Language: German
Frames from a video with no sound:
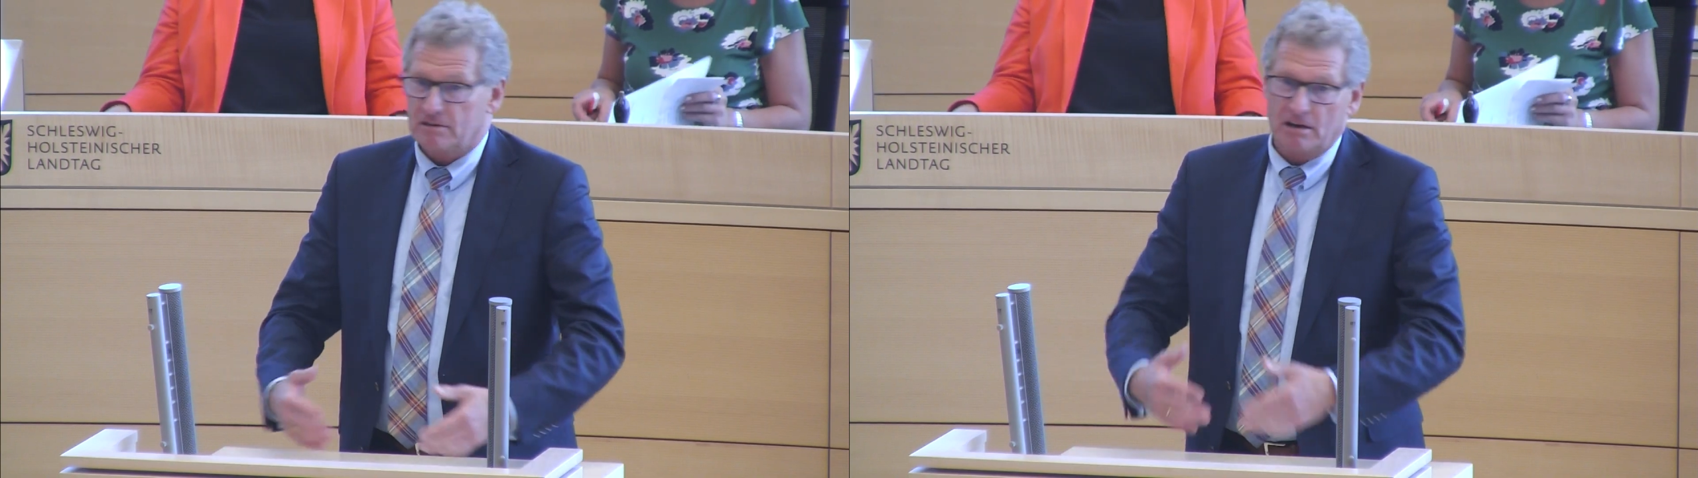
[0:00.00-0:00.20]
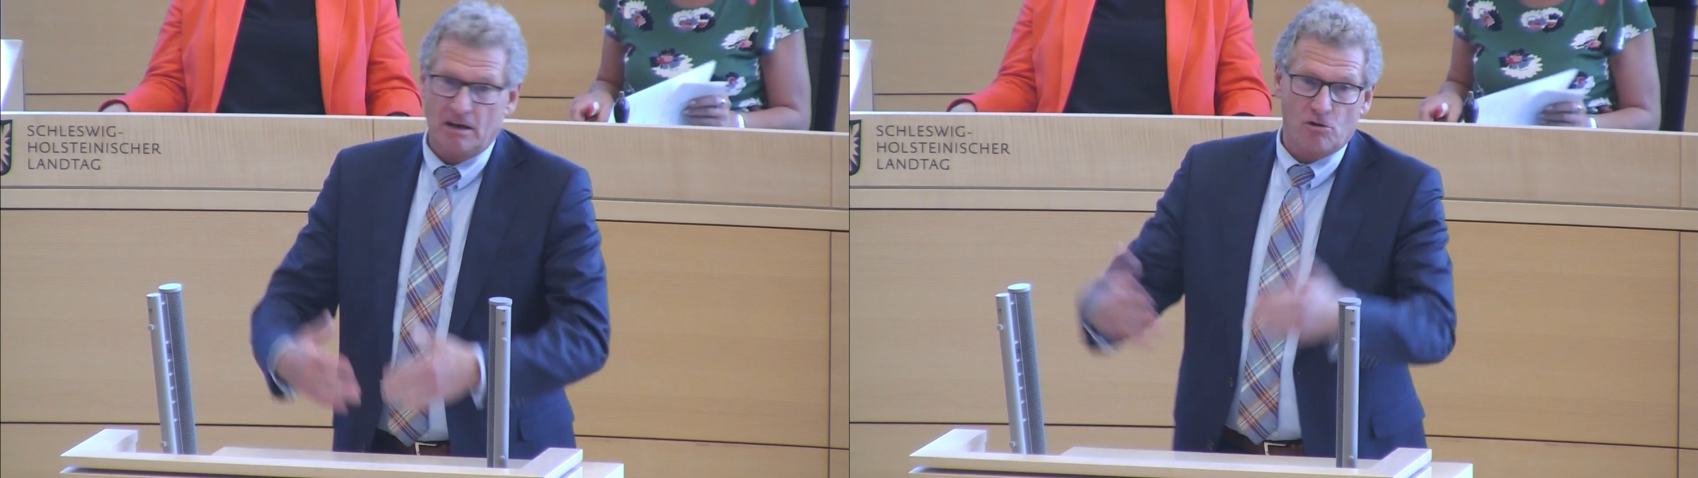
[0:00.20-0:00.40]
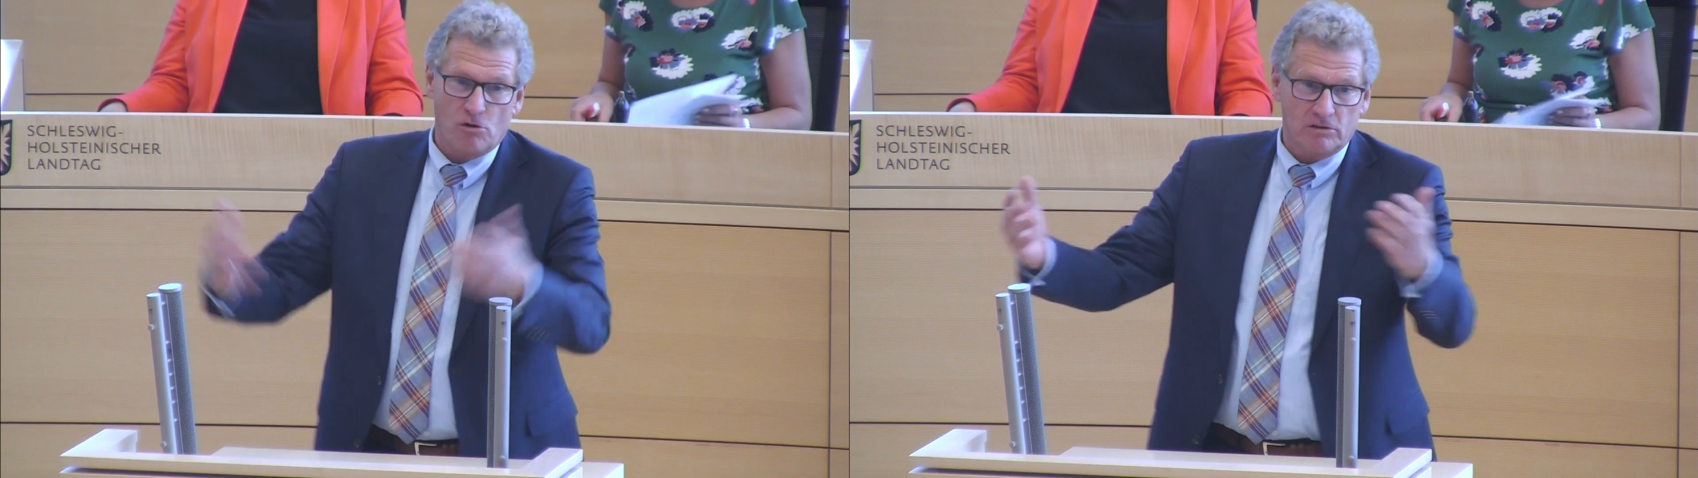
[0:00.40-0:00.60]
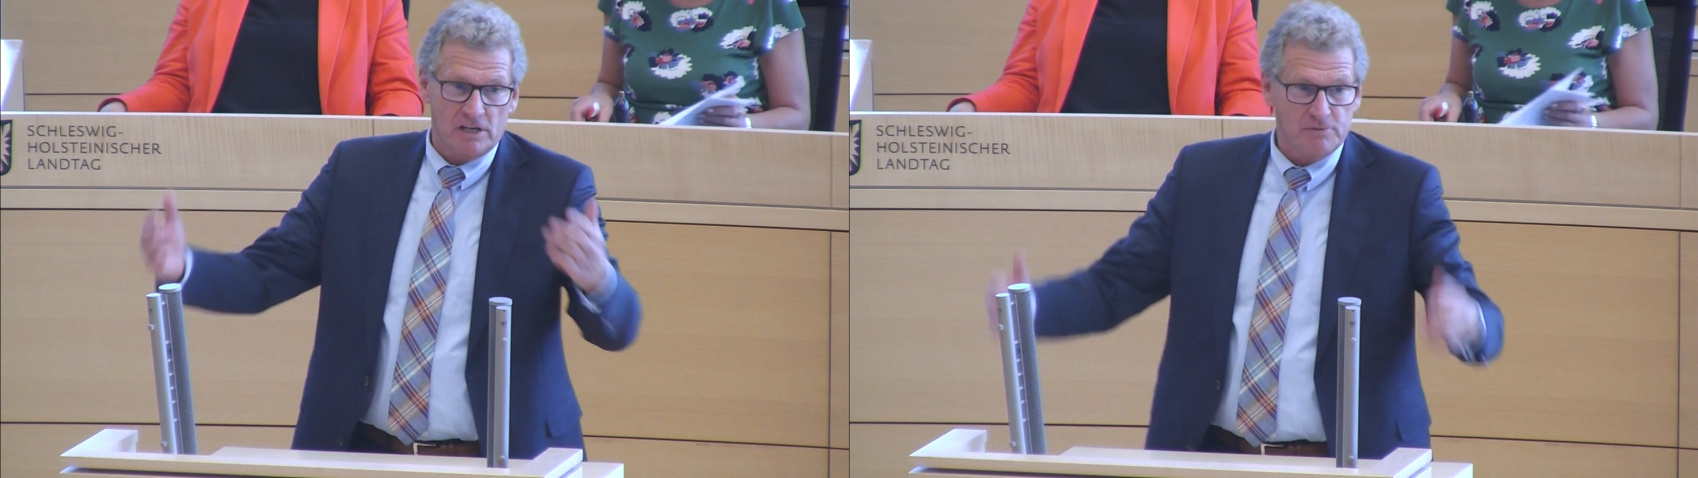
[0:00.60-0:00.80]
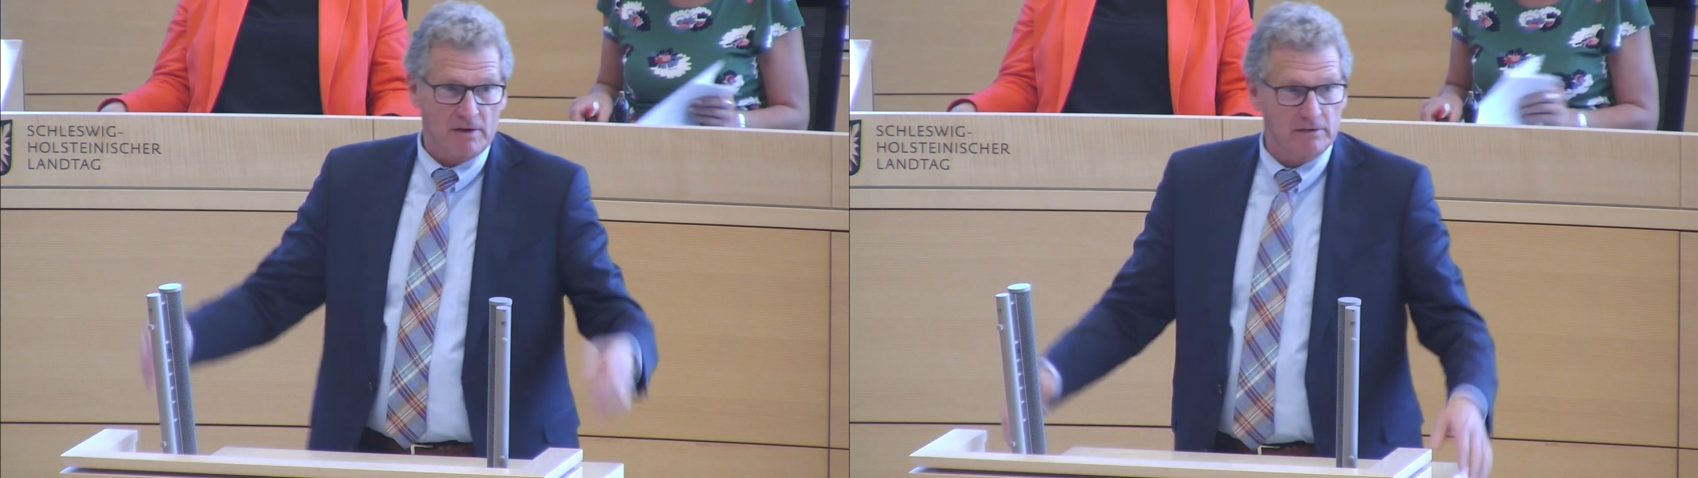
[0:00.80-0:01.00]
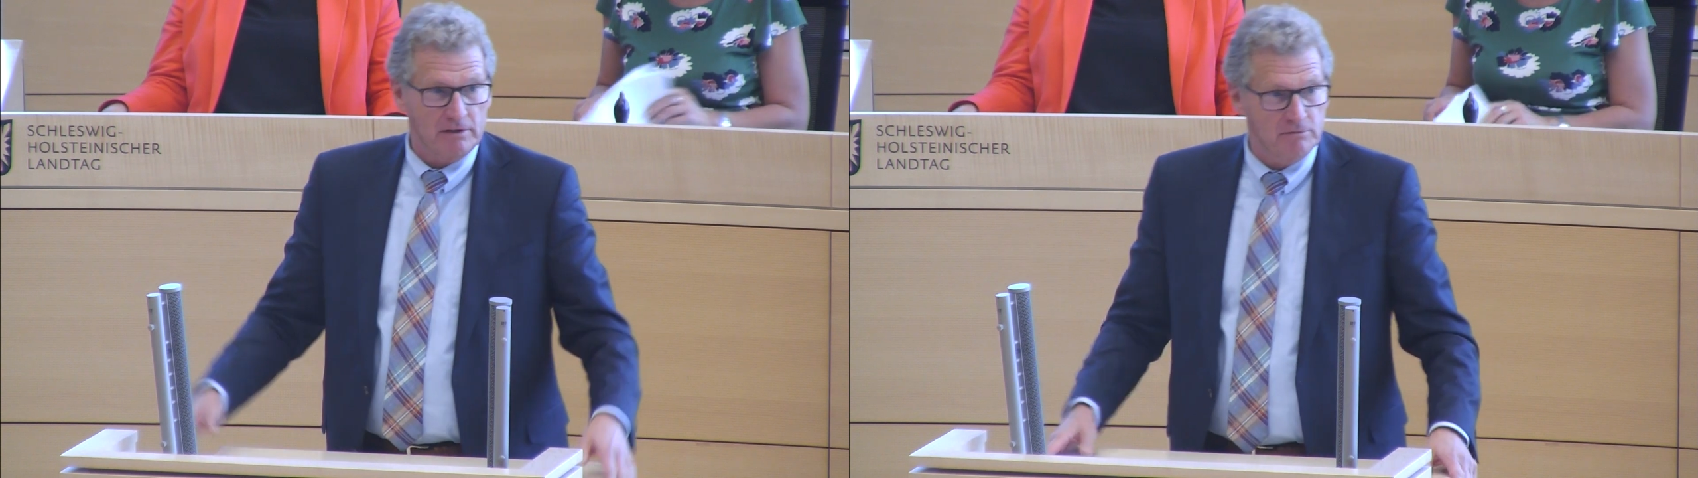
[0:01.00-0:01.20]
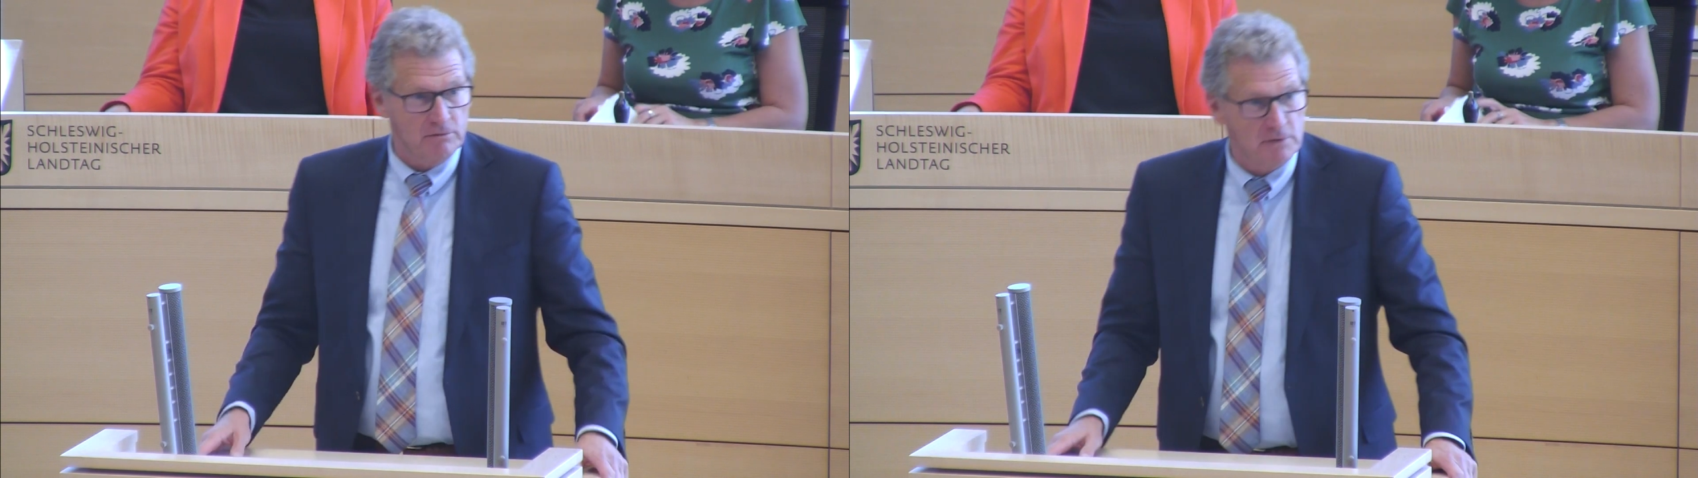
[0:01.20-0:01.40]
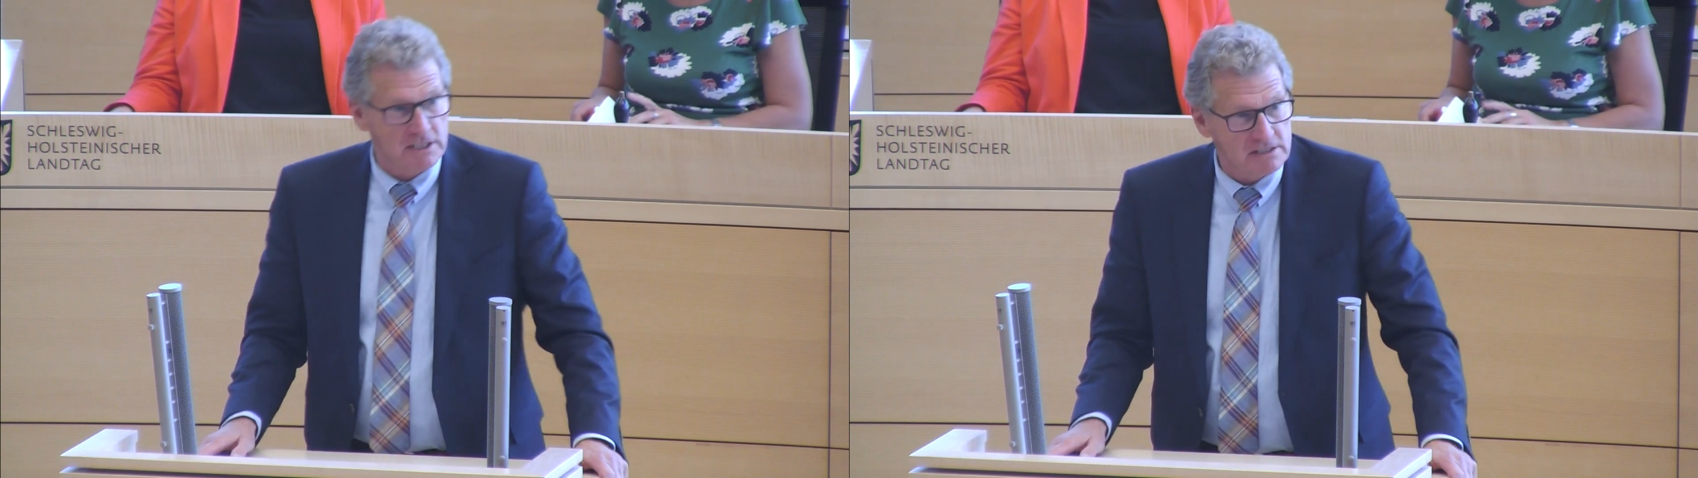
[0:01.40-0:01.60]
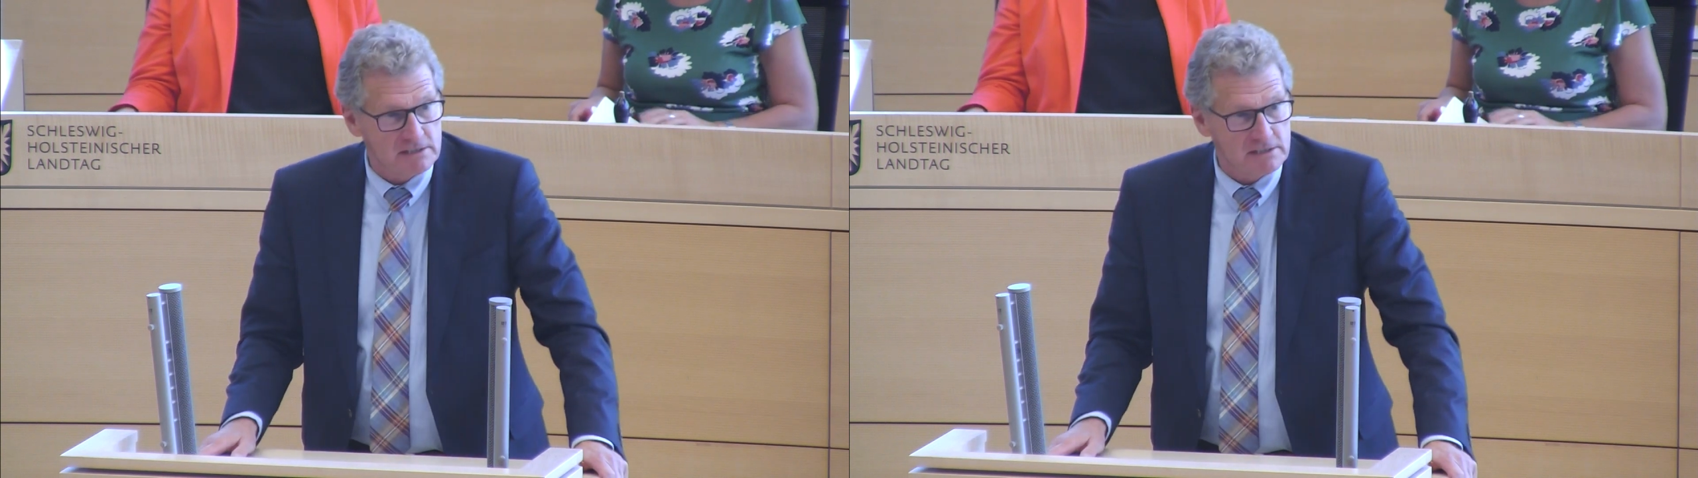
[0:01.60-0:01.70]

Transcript: denn äh, gucken, dass wir äh,